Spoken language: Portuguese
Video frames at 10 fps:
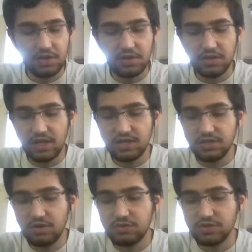tens
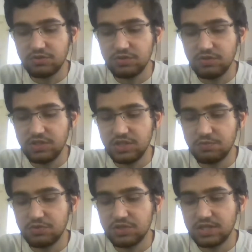logo as consequências
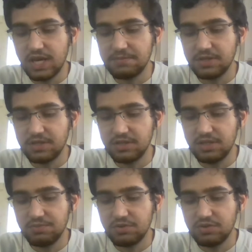porque sabes que aquele
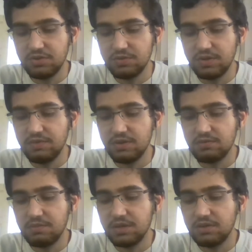tipo de conteúdo
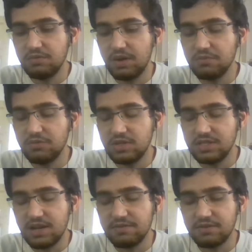eventualmente não é
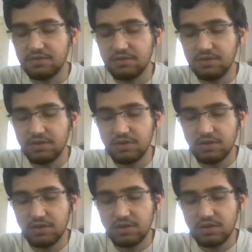monetizável.
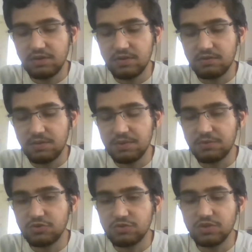Eventualmente
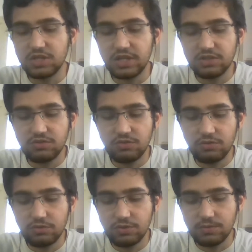com segundo as regras do
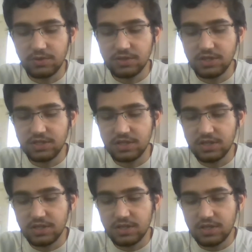YouTube. Ou seja,
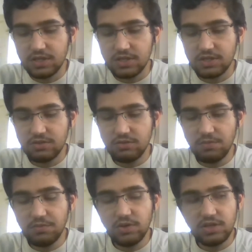se tu não
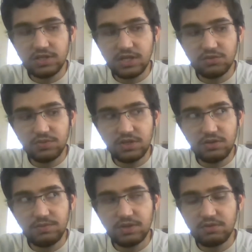monetizares o vídeo,
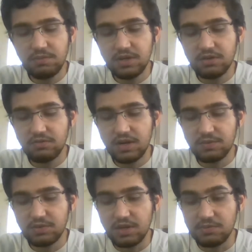eventualmente não há
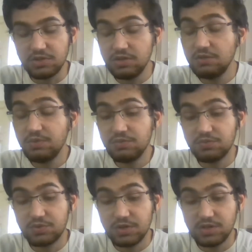problemas. Eu digo por
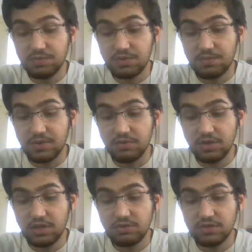experiência própria, a
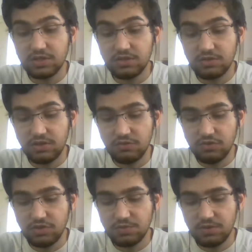única coisa que eu tive, os
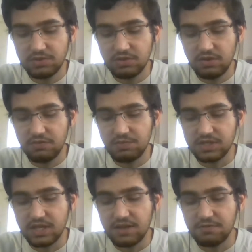únicos problemas que eu tive no passado